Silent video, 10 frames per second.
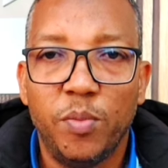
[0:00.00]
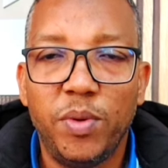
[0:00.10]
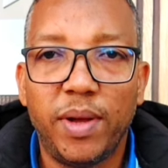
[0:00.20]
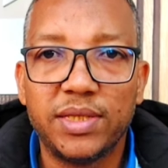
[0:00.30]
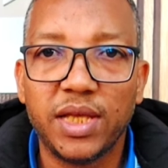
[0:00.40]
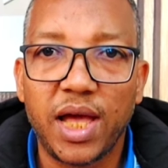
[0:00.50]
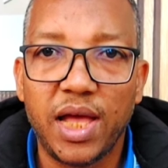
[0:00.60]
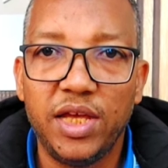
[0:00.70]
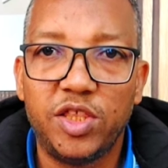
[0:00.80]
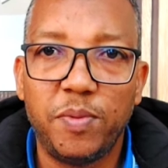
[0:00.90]
المهم
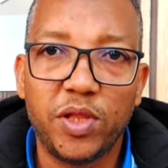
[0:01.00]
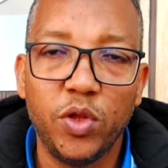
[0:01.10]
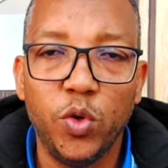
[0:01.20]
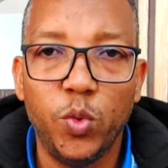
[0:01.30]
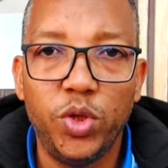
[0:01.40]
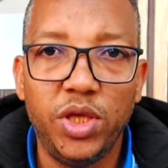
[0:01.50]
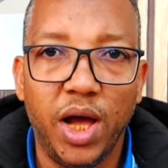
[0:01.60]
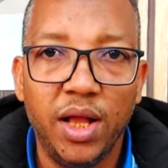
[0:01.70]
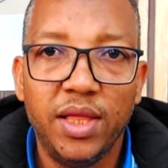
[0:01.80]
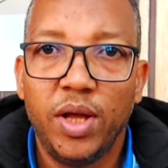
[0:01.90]
اصدقاء اثبات
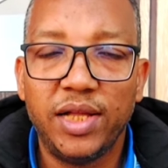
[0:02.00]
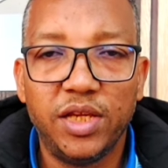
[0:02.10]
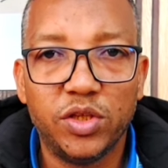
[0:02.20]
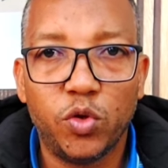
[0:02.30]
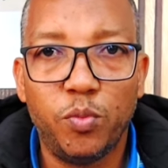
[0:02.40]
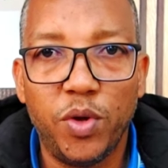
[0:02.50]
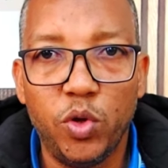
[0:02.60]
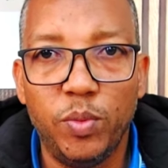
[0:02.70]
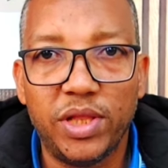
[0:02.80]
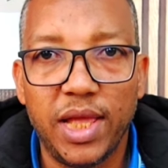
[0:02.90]
الهويه غادي نعطيكم
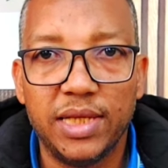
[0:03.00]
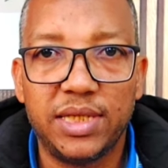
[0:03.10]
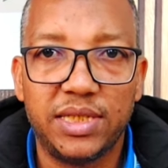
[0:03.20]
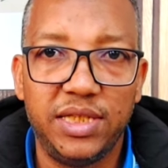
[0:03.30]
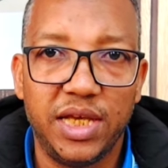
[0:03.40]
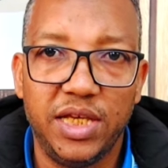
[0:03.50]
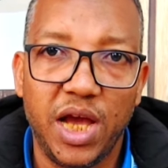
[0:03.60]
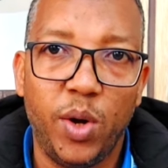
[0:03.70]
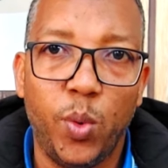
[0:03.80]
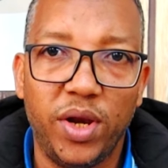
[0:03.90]
المعلومات الاساسيه هي
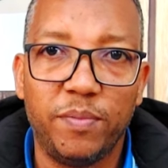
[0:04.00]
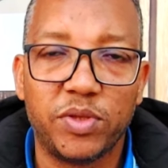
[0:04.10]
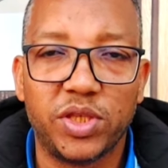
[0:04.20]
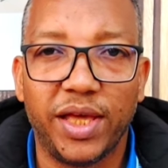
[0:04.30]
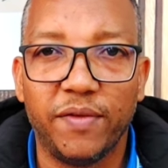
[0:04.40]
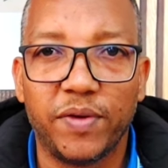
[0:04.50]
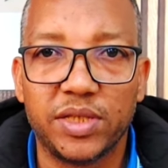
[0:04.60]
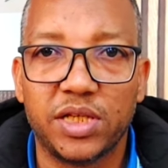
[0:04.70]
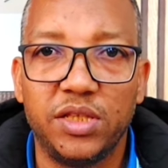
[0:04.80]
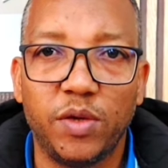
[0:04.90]
اولا باش تعرف
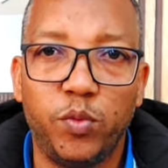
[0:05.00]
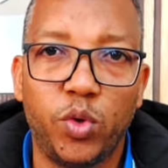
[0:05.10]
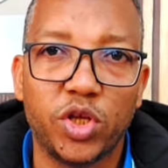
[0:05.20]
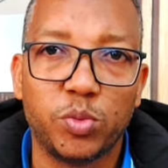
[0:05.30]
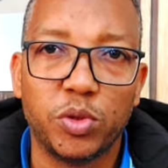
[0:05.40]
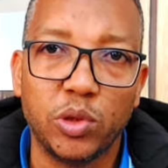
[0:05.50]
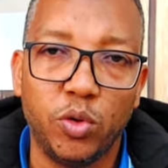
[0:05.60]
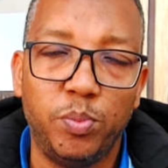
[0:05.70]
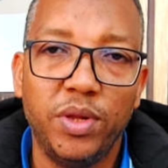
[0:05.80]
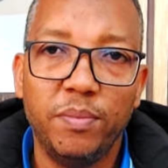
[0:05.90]
راسك انت فوكاش
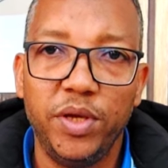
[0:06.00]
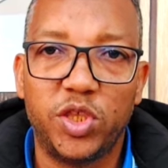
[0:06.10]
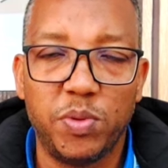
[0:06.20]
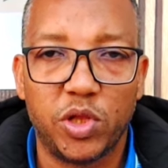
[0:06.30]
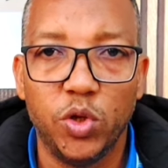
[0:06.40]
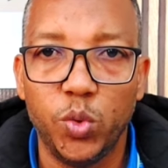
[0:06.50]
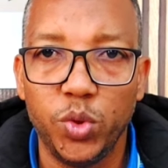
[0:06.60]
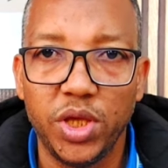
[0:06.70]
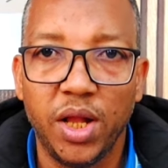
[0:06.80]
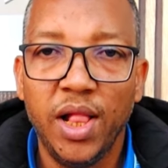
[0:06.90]
مطلوب اثبات
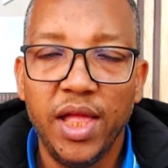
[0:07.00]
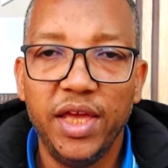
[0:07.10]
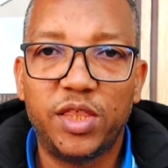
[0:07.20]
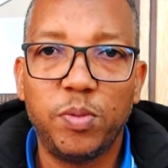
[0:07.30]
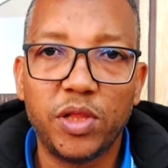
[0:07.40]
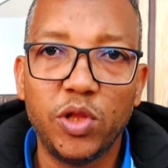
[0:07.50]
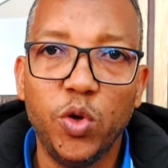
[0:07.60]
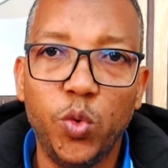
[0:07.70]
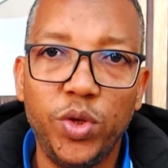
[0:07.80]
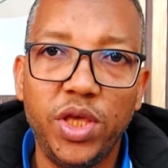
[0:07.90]
الهويه اثبات
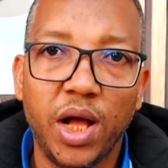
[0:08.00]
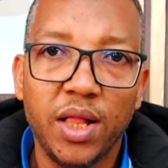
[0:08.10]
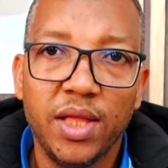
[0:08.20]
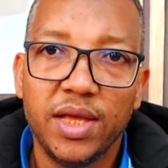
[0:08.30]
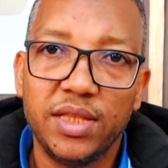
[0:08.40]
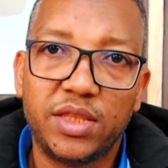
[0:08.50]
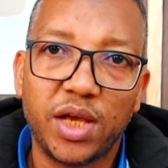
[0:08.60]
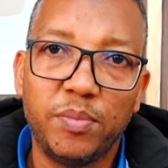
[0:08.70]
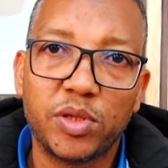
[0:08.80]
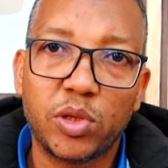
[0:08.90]
الهويه انت
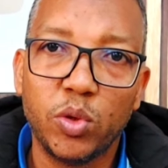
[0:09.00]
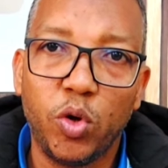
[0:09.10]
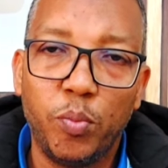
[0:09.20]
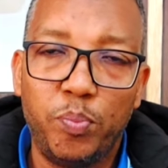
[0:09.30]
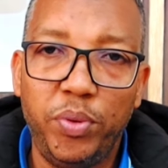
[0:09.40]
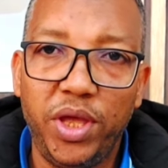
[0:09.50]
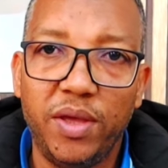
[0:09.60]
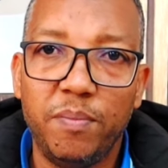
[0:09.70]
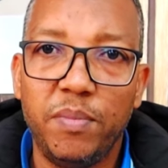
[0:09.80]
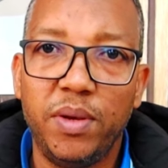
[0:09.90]
مطلوب
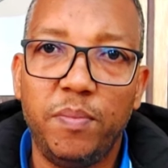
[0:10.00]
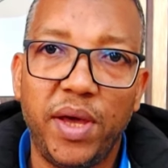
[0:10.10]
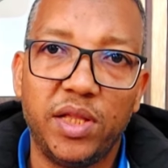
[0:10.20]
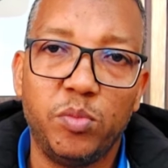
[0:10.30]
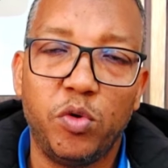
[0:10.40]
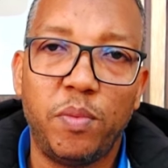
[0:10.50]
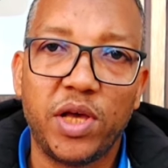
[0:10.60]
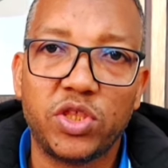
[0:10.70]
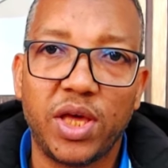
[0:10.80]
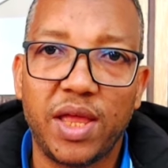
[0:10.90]
به من بعد
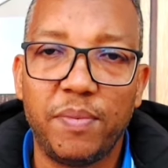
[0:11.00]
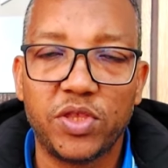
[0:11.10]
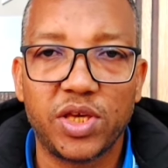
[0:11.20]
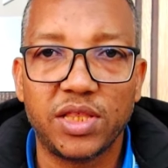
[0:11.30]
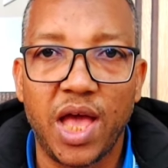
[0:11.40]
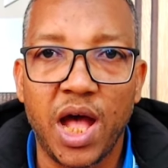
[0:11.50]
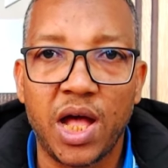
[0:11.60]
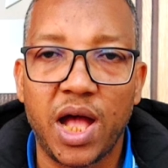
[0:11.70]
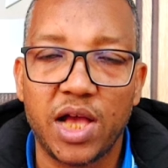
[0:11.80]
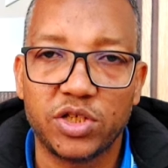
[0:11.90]
مباشره باش
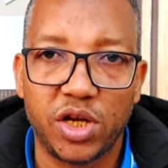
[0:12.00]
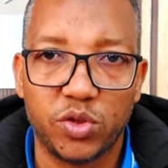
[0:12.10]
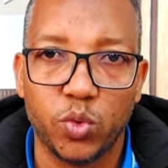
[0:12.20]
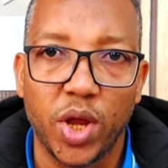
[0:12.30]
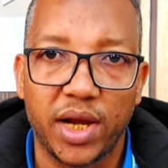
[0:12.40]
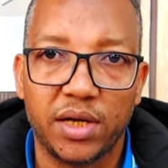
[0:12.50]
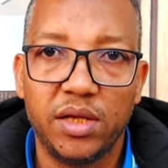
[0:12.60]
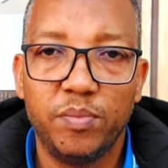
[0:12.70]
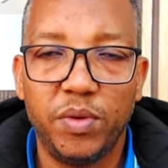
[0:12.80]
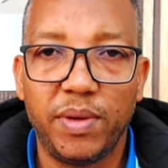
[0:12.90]
كتحقق 10 دولار
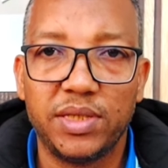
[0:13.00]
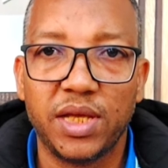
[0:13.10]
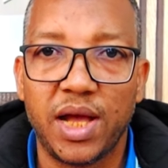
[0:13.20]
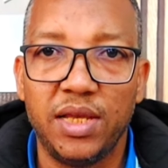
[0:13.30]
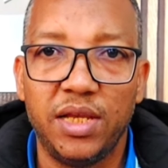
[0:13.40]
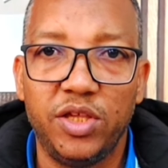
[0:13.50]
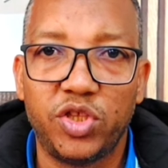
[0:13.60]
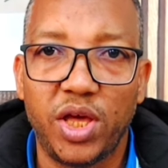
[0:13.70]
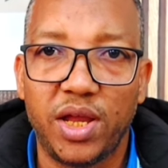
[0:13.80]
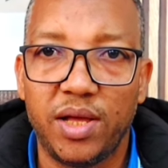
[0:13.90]
المهم اصدقاء
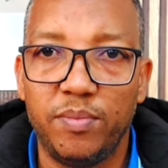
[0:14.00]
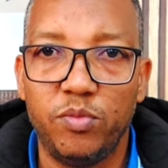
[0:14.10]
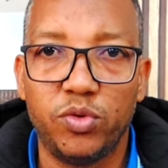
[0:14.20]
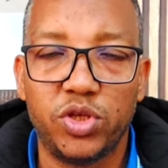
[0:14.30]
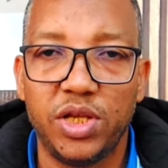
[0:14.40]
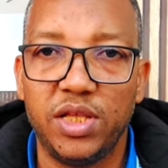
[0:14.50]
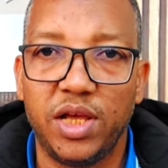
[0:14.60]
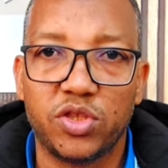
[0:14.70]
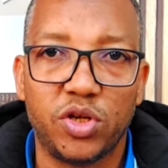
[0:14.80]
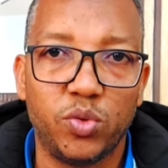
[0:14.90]
للاشاره مشكل
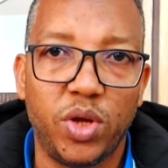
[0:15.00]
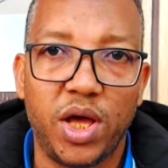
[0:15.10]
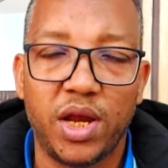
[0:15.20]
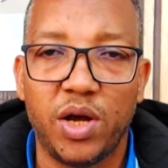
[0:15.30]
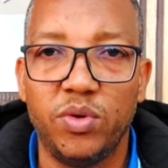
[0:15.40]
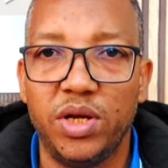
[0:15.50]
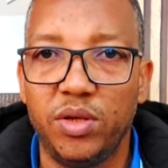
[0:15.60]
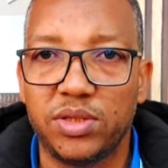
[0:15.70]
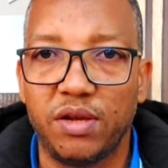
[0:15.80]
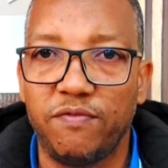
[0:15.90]
ديال 10 دولار او اللي
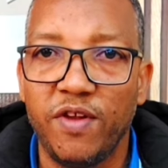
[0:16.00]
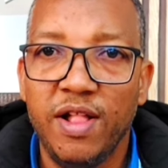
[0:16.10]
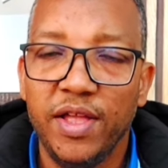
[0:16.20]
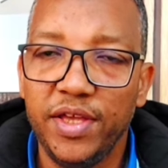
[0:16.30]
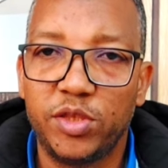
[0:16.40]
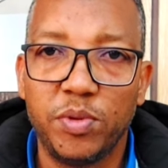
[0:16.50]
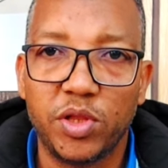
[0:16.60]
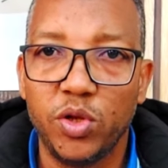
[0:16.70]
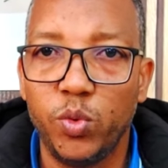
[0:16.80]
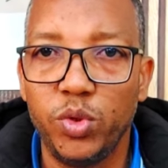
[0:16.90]
يحترف
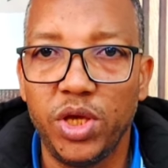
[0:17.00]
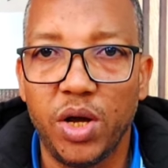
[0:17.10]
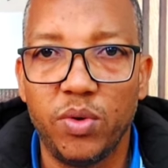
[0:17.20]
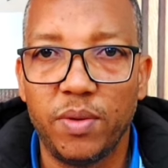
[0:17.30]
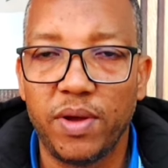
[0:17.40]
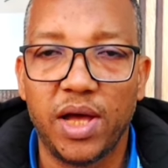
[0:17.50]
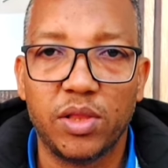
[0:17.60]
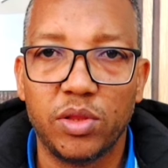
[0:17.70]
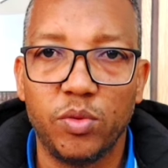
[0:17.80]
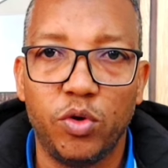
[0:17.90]
اثبات الهويه ولا بغى
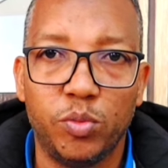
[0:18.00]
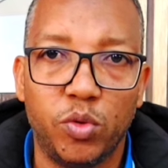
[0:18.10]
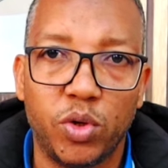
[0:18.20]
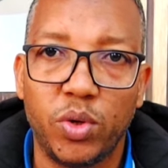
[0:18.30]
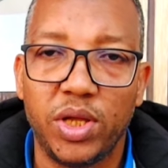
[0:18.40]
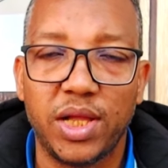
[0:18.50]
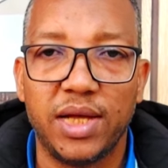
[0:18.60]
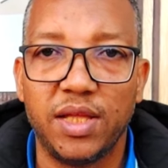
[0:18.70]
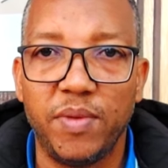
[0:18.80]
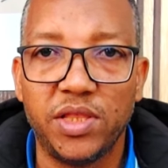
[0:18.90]
هذه الامور ولا
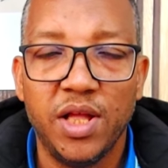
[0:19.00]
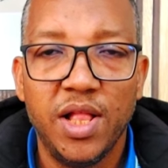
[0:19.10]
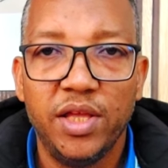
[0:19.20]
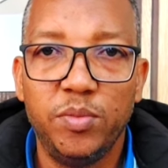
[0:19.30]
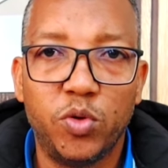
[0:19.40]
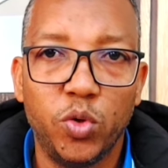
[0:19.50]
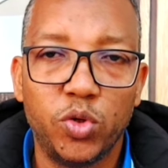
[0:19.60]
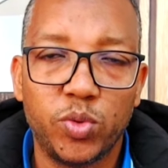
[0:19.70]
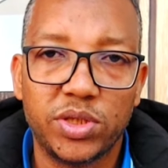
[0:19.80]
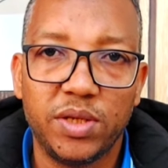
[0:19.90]
الخدمات يمكن
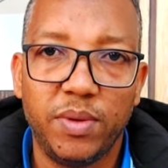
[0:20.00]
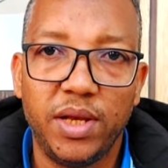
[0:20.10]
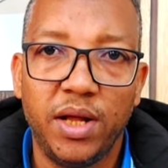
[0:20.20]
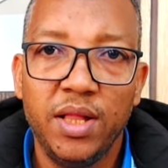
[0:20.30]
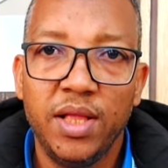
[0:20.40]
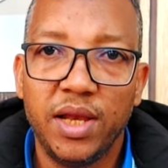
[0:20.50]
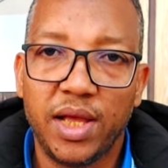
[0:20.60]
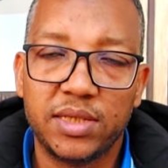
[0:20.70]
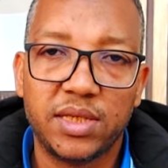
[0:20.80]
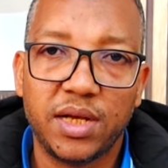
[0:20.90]
له يتواصل معنا
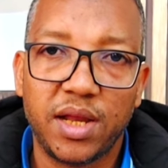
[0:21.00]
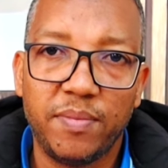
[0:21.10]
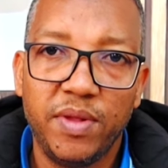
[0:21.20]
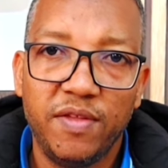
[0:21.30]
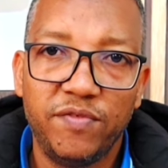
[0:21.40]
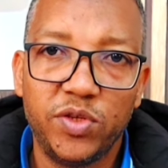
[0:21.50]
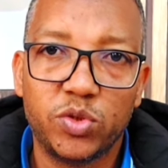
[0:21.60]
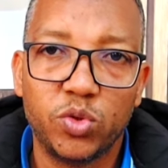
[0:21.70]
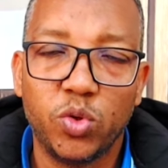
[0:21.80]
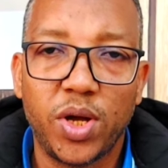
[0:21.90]
الانستغرام في
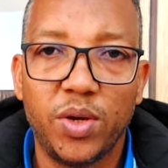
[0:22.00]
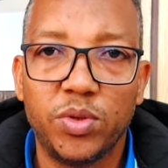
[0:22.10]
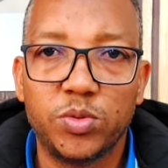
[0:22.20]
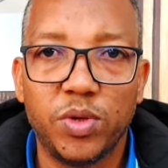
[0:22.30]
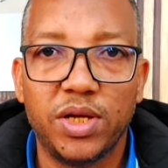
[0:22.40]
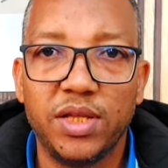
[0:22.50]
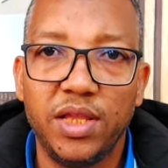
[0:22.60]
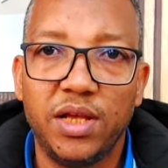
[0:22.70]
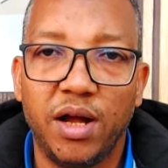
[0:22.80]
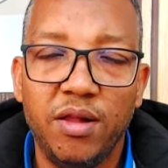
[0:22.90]
صندوق الوصف
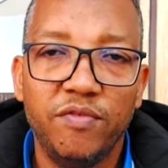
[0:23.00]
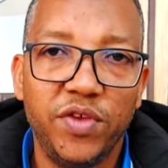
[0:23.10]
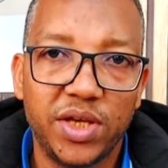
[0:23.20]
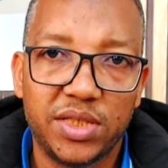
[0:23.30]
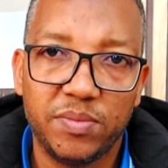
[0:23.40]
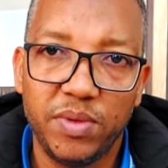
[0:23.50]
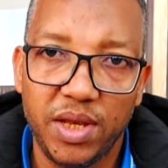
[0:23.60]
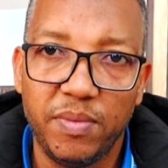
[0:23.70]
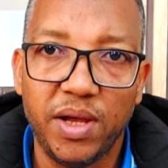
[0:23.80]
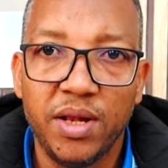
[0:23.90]
وكذلك في قسم
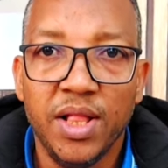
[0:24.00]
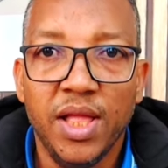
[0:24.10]
لمها